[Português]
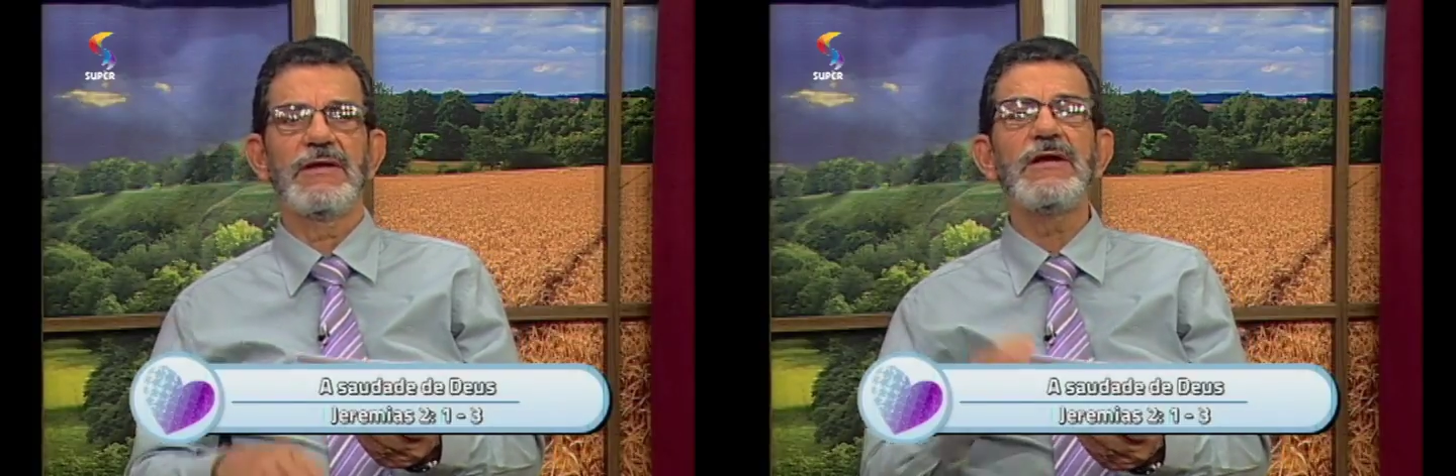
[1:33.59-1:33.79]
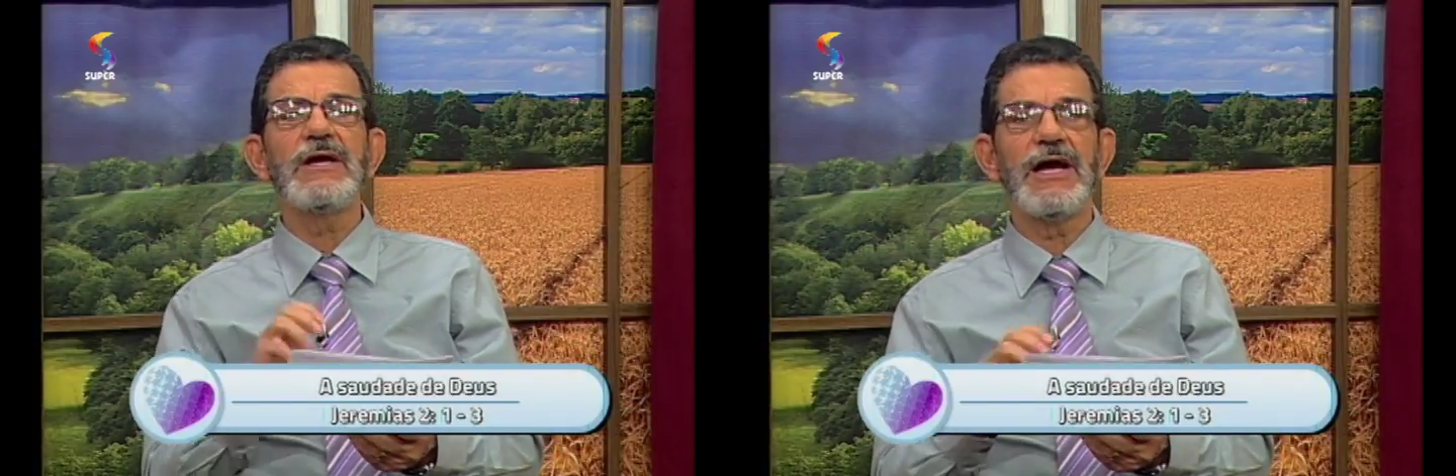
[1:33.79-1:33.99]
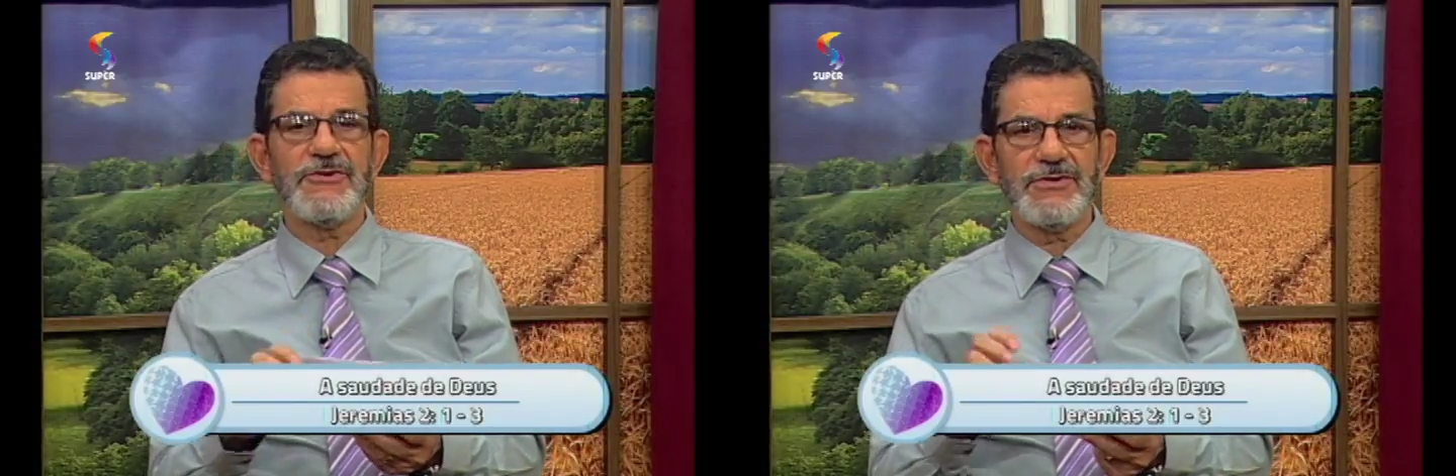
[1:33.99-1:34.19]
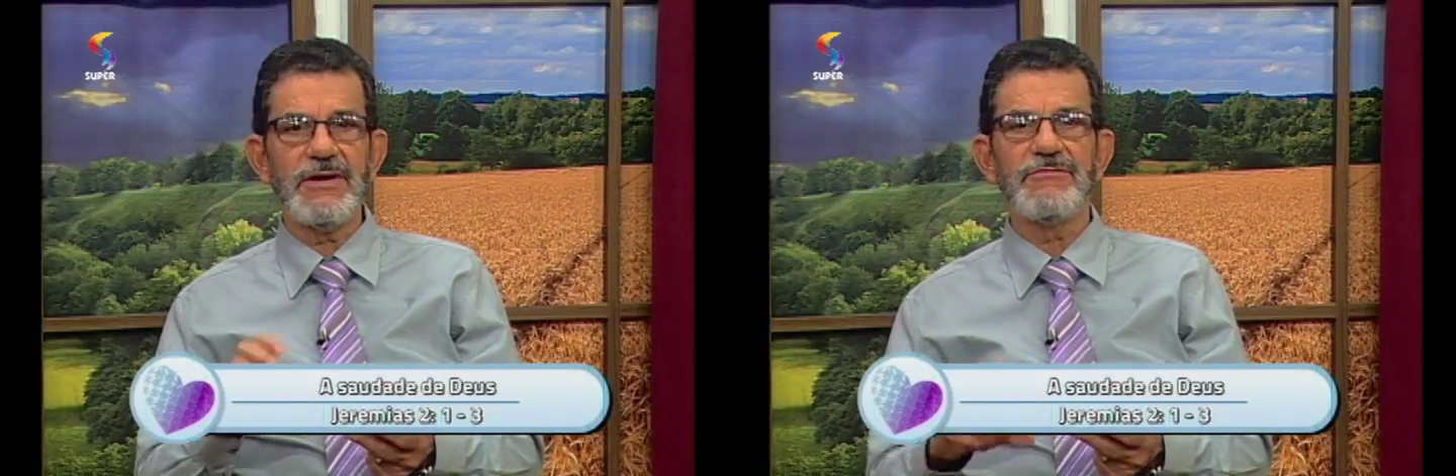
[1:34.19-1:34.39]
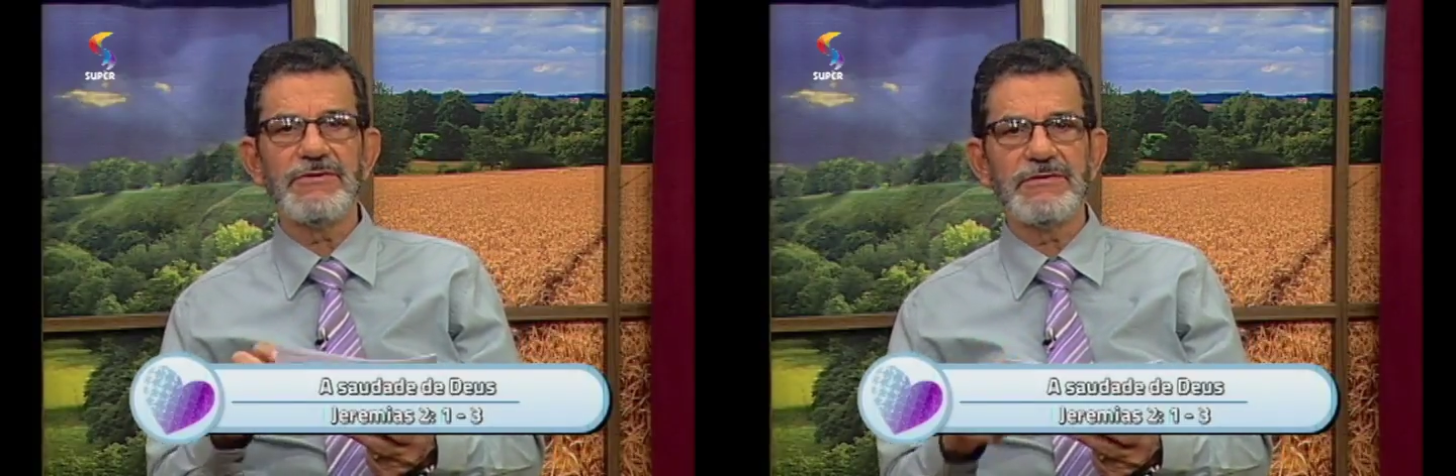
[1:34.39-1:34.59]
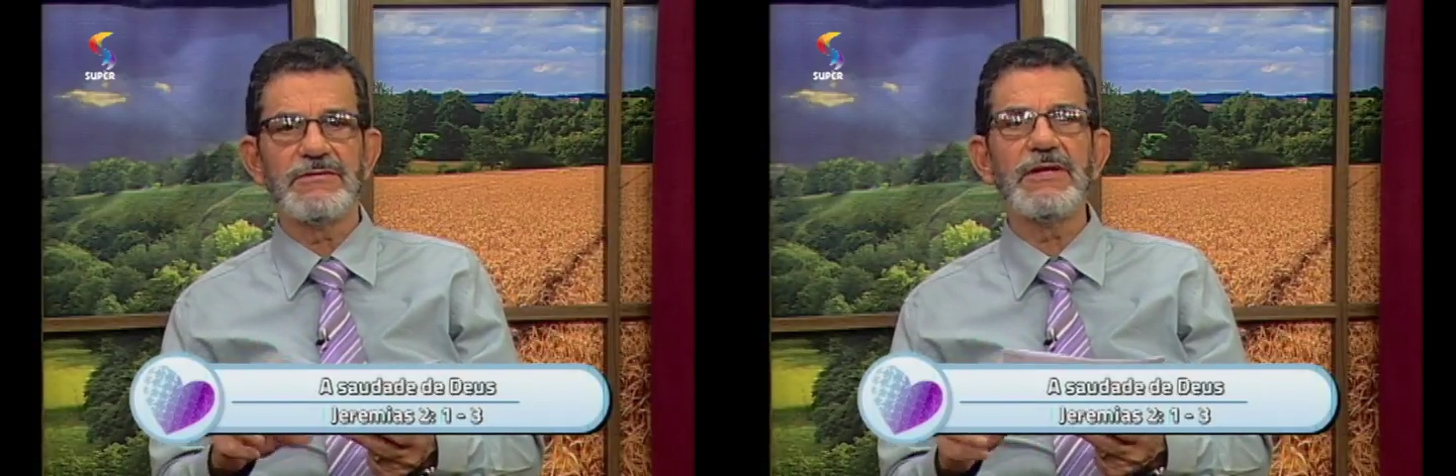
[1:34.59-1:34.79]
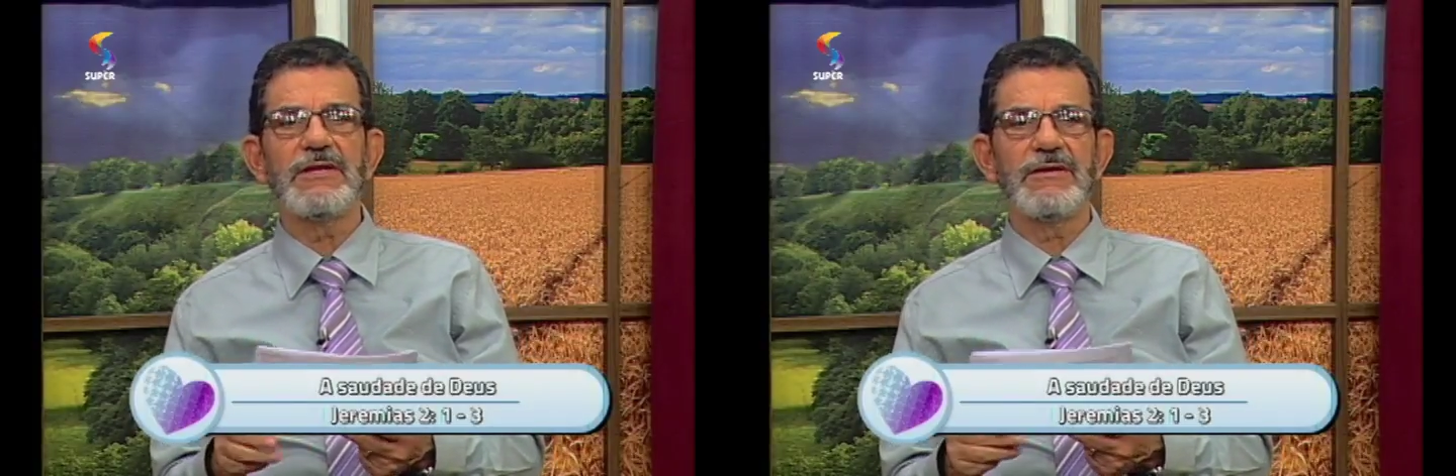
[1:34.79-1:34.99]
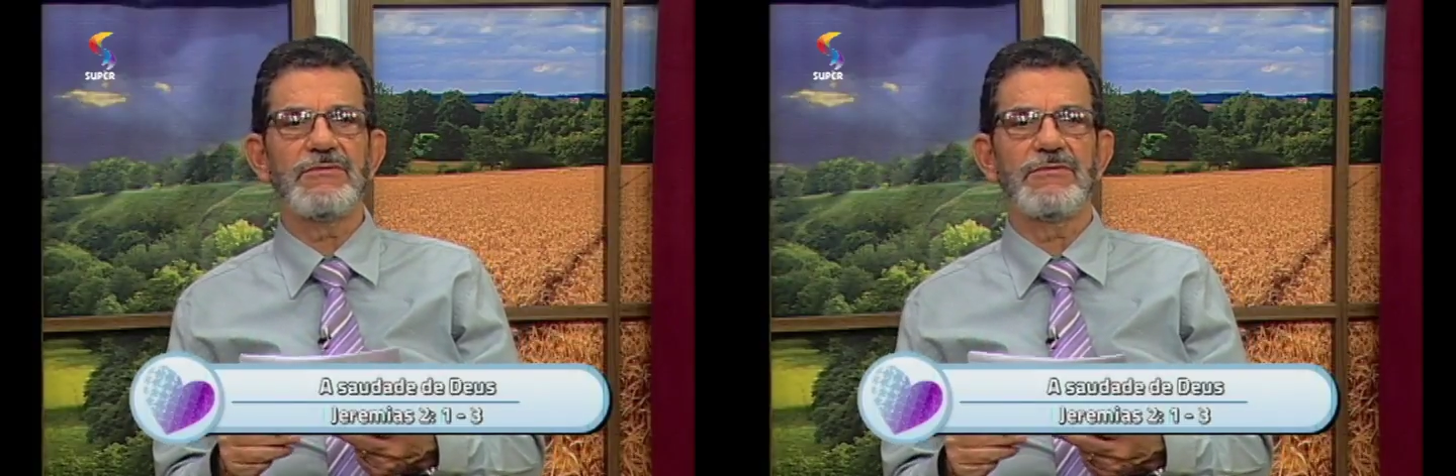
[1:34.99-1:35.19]
encaixar você
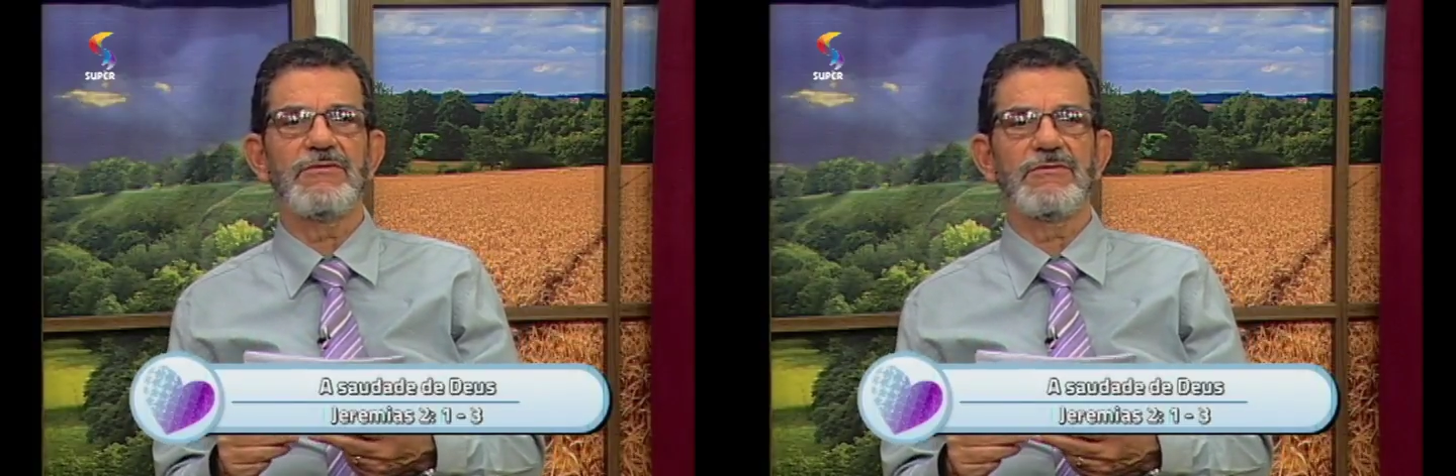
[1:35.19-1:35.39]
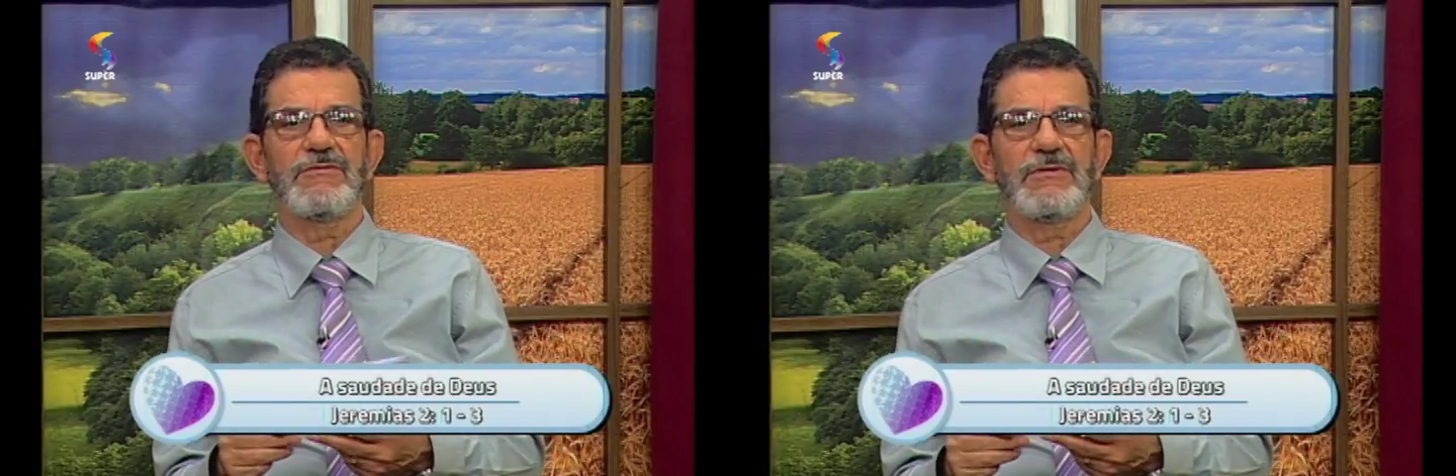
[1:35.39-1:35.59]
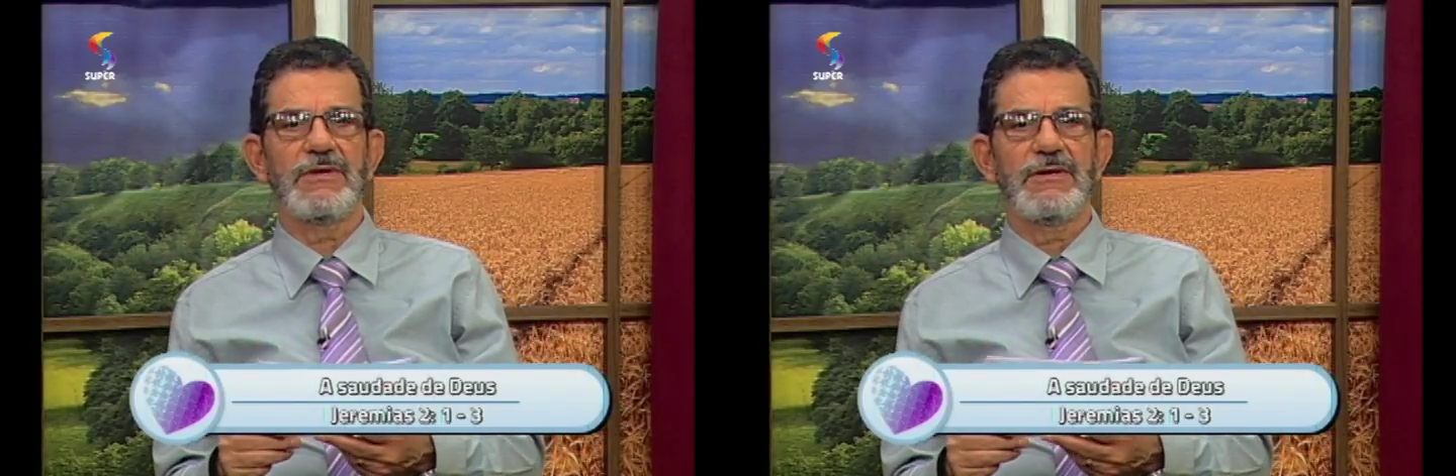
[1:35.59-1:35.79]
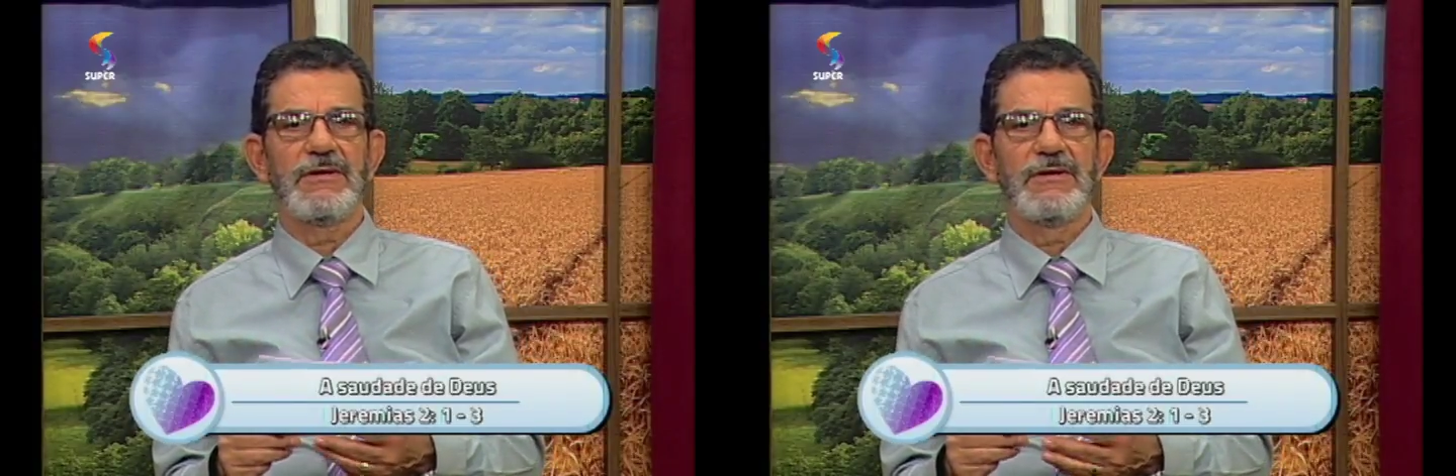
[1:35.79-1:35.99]
dentro disso aqui.